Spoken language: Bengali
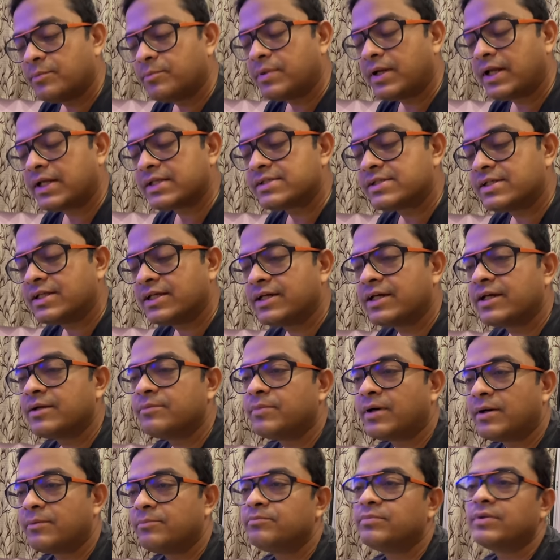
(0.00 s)
প্লাস্টিকের
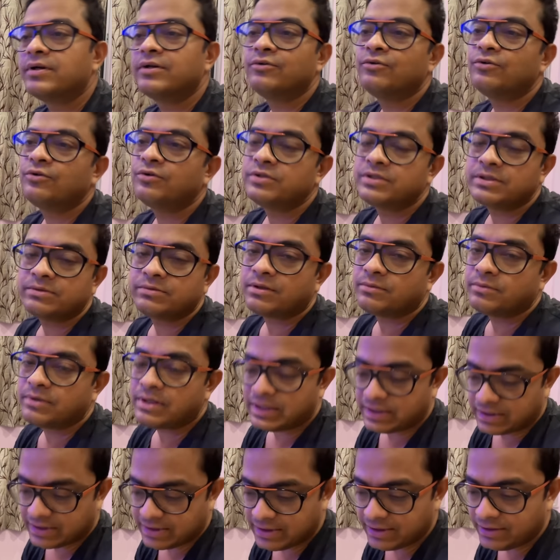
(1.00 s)
বাম্পারগুলো যেভাবে
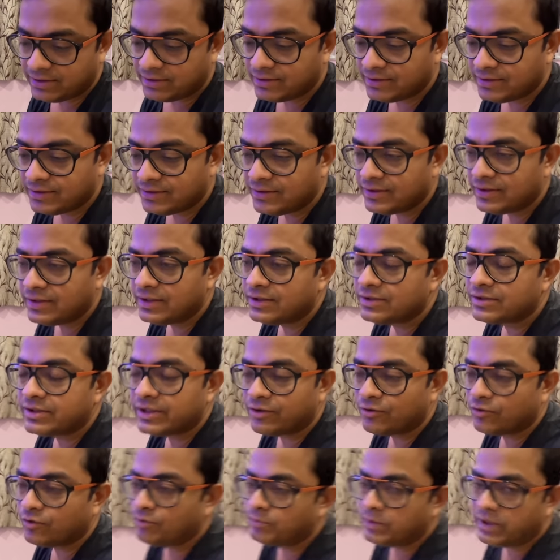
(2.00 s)
আছে হ্যাঁ
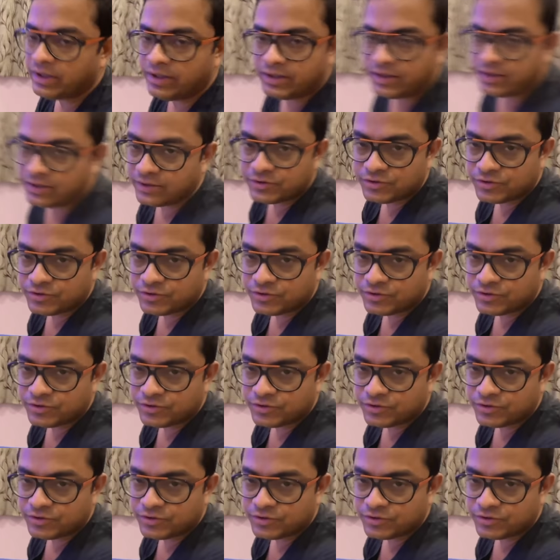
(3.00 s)
সেগুলো মেইনটেনেন্স